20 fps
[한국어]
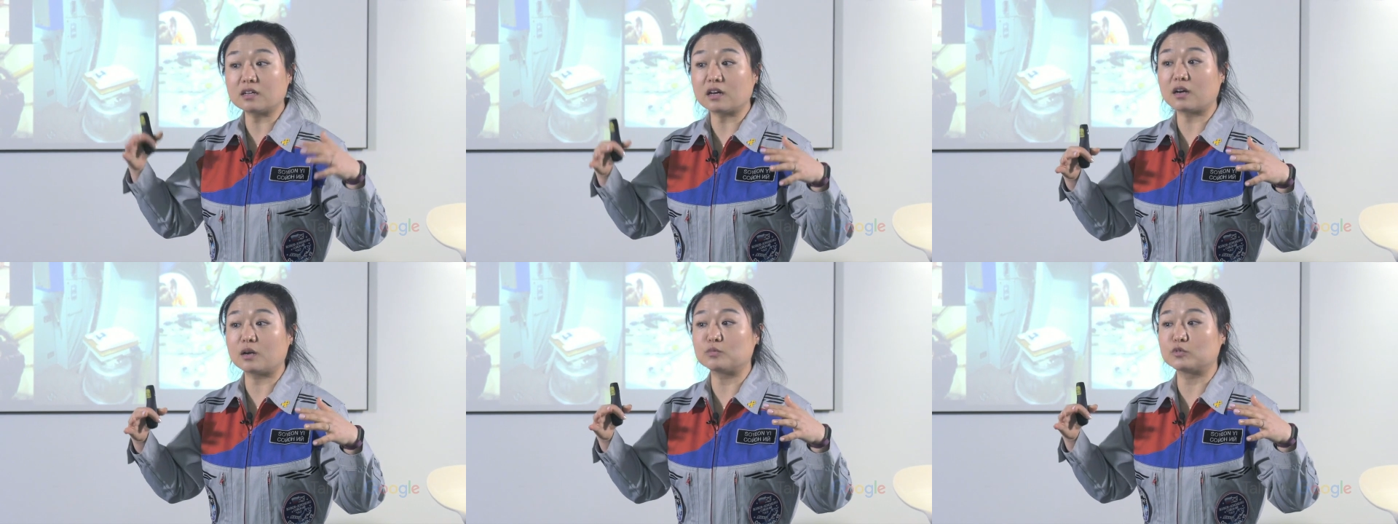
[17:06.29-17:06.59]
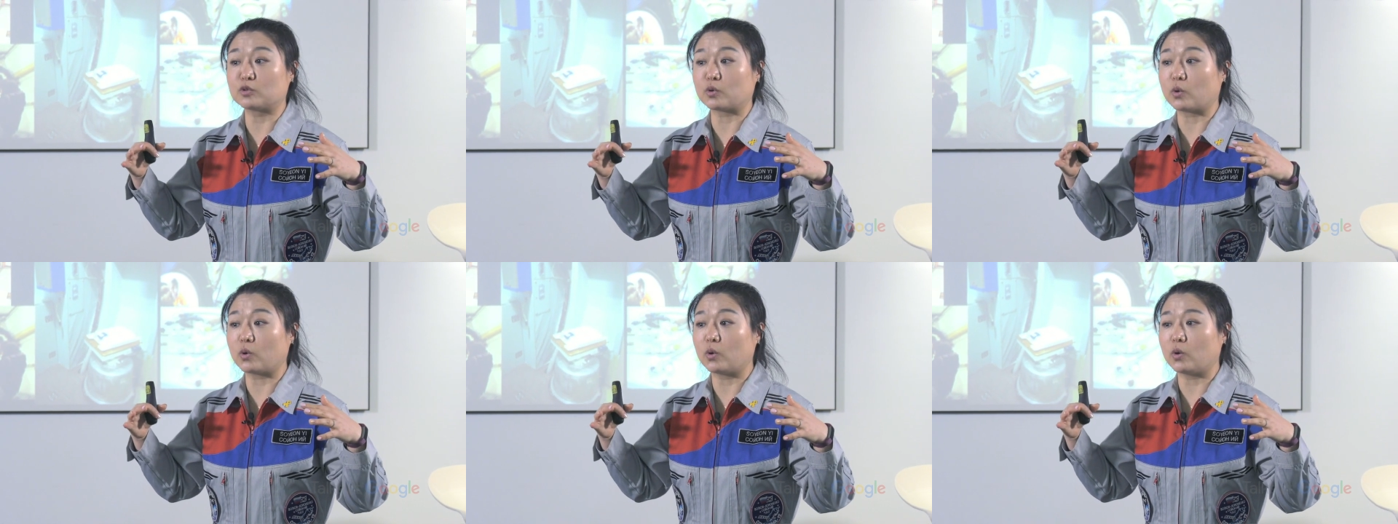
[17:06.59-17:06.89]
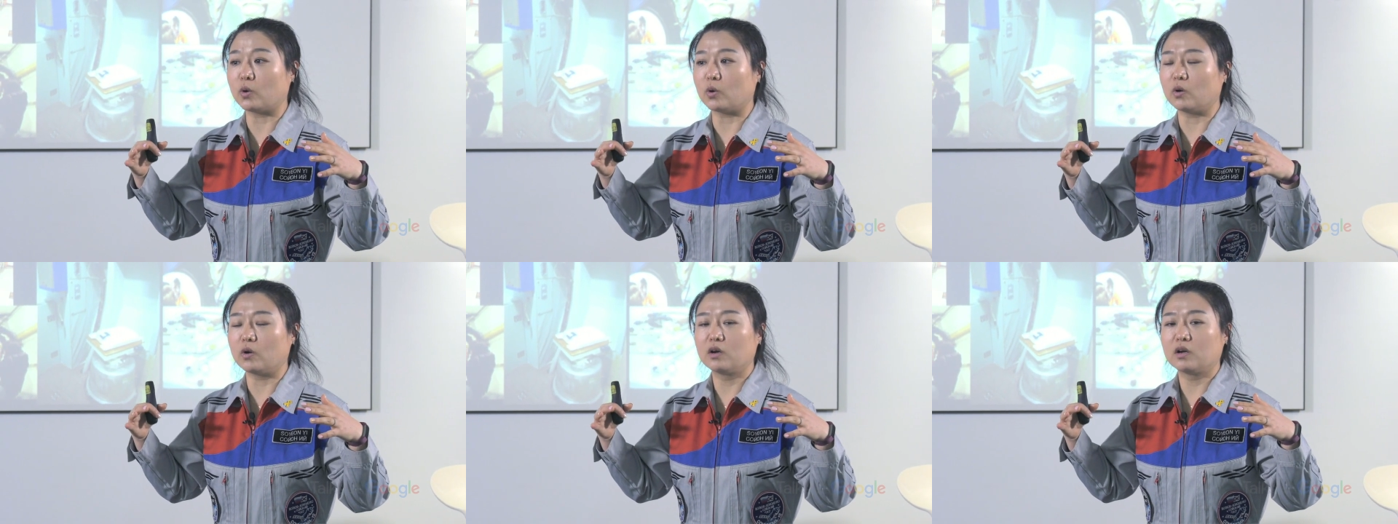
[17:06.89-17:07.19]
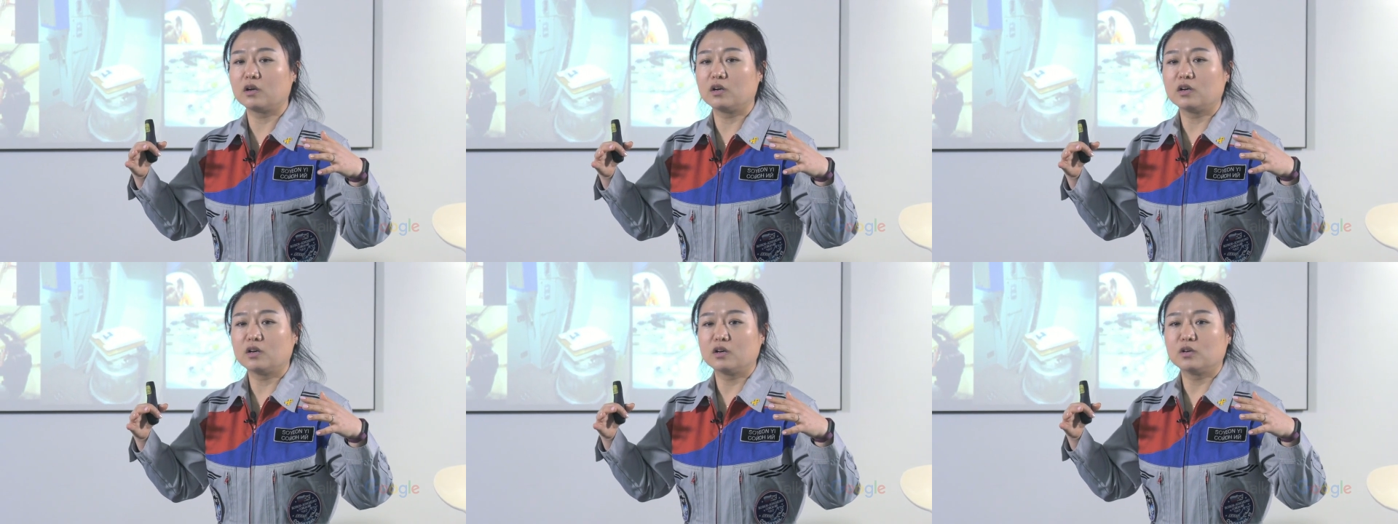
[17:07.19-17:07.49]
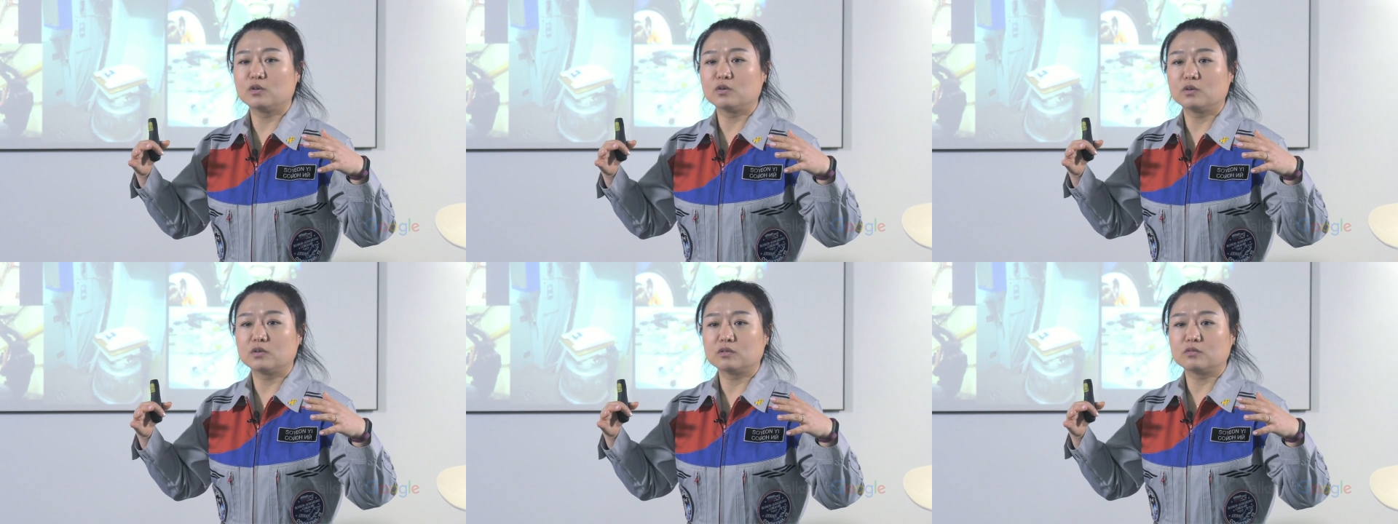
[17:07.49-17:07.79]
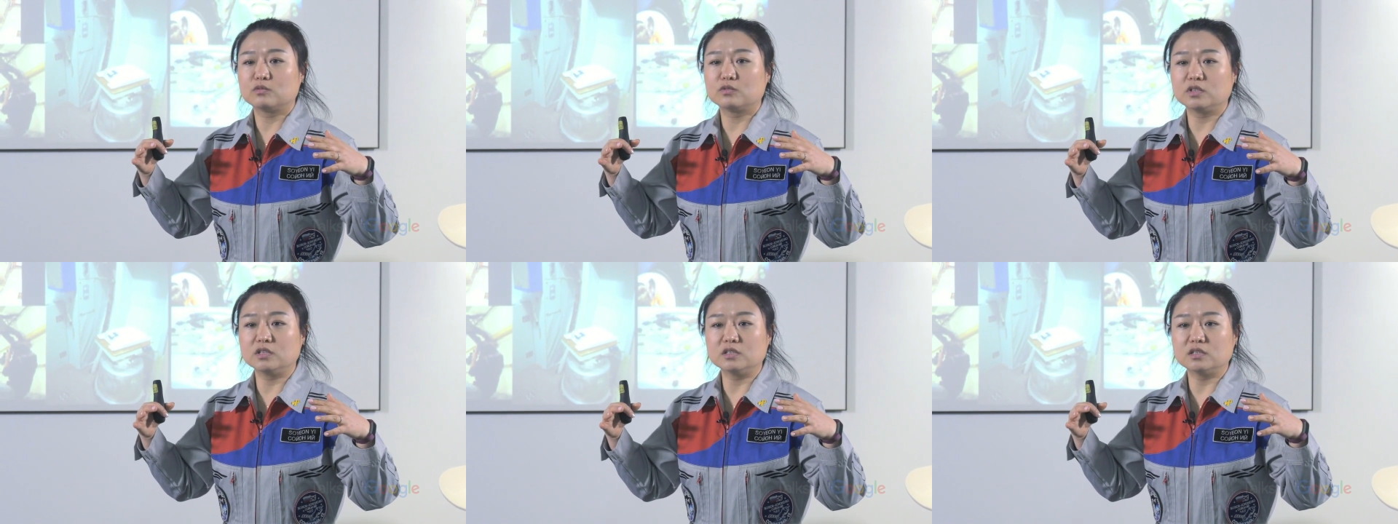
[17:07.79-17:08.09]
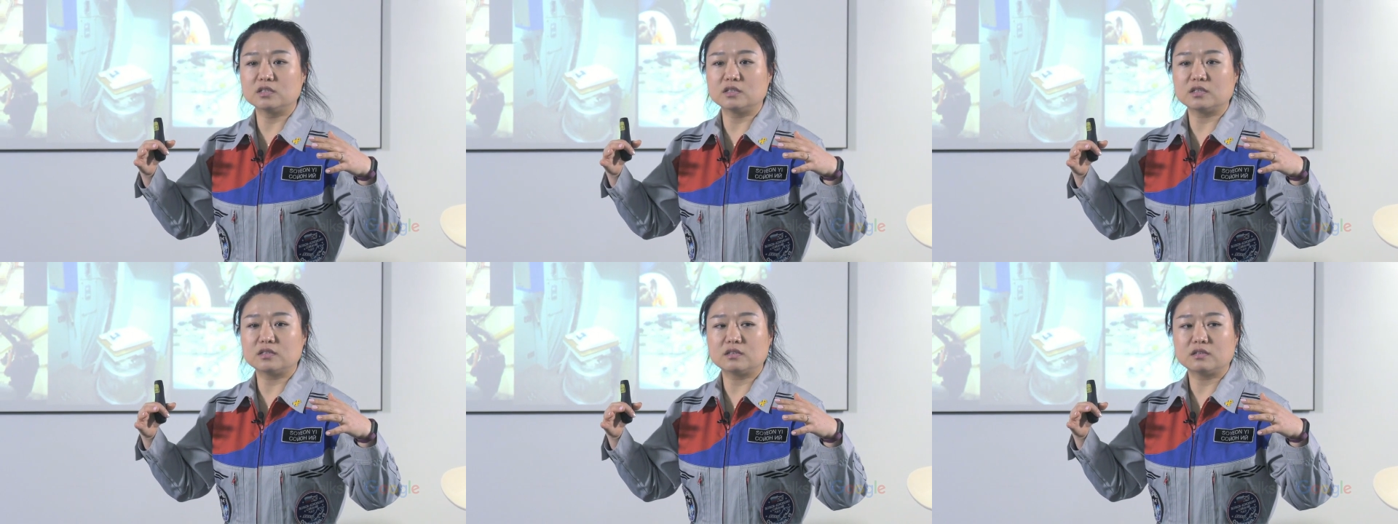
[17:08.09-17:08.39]
사람으로
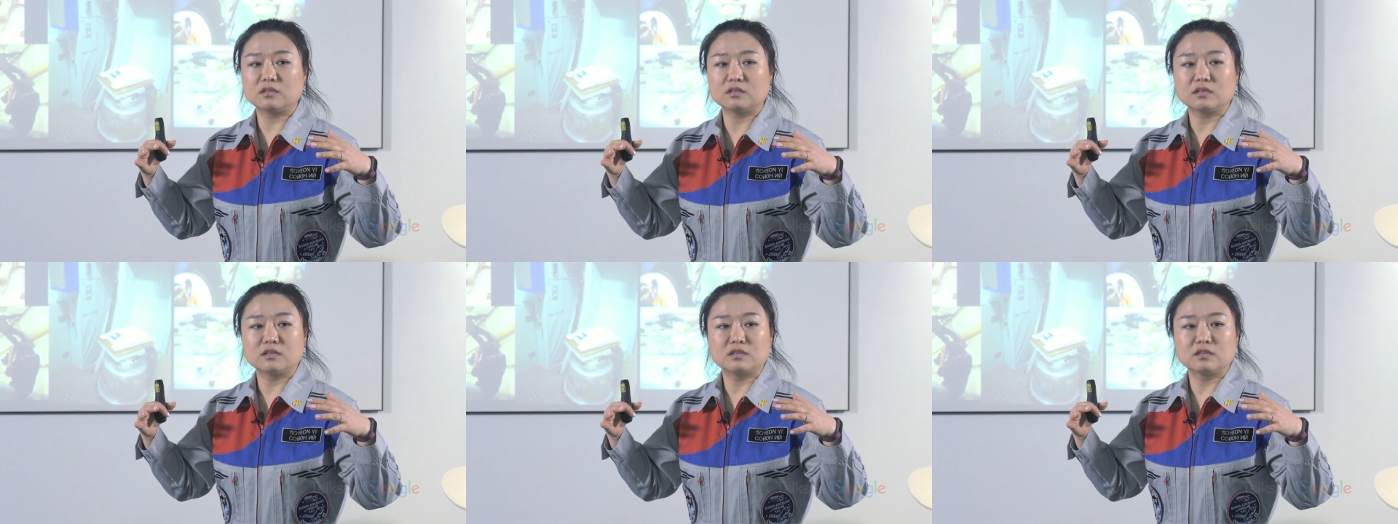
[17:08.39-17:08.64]
우리는